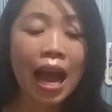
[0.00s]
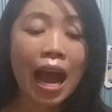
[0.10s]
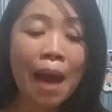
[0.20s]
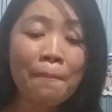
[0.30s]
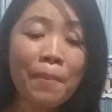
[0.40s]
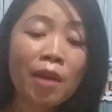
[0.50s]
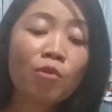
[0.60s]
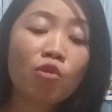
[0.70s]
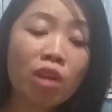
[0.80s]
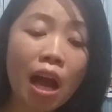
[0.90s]
Ang
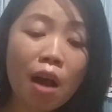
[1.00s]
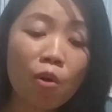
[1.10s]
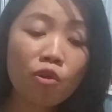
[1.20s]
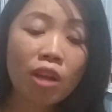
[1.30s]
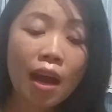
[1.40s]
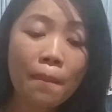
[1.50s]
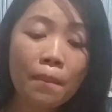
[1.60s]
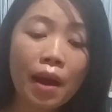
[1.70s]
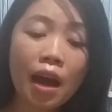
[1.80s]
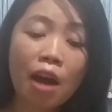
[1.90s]
paghuna-huna
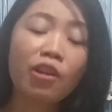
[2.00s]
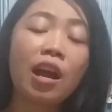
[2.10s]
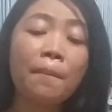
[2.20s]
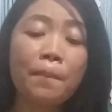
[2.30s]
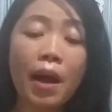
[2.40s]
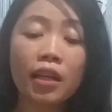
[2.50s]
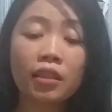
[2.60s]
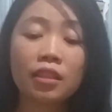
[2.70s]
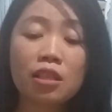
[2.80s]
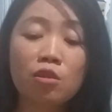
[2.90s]
ba or ang
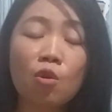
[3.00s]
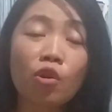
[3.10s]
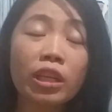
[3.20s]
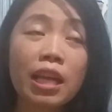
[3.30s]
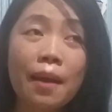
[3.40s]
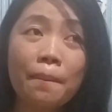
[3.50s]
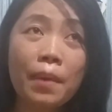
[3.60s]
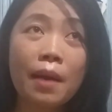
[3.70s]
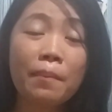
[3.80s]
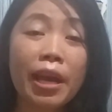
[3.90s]
pagistorya
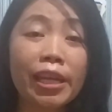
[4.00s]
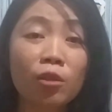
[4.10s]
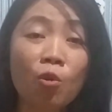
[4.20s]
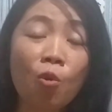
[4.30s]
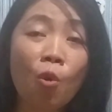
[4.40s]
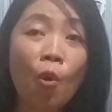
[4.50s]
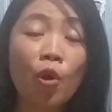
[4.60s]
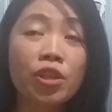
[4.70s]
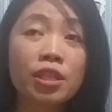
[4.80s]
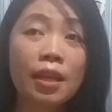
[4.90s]
ba
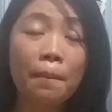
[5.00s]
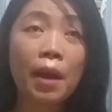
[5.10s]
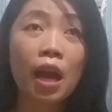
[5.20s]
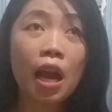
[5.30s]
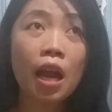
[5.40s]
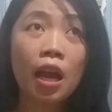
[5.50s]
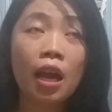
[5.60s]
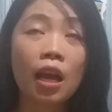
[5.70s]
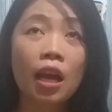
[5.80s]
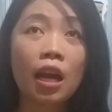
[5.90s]
mahitungod sa mga
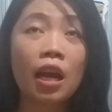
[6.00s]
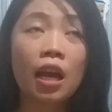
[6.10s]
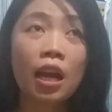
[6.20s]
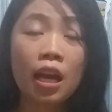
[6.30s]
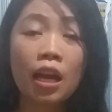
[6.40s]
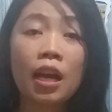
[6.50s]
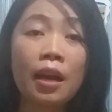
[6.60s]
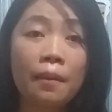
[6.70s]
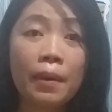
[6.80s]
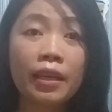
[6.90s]

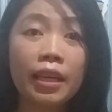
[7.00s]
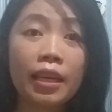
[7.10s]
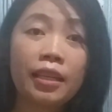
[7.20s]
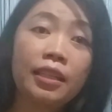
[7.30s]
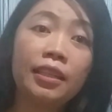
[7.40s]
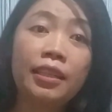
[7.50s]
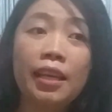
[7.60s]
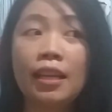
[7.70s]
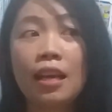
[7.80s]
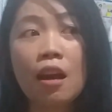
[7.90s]
pagig
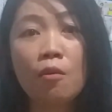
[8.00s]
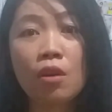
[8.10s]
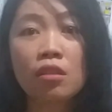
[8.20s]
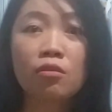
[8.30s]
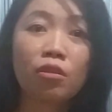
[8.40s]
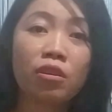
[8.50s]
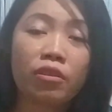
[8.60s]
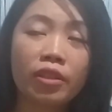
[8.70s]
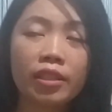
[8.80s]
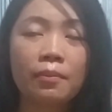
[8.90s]
hilawas
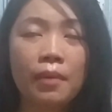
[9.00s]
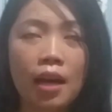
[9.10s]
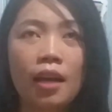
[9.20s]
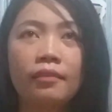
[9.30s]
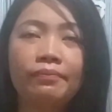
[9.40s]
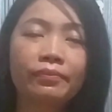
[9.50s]
or 'di ba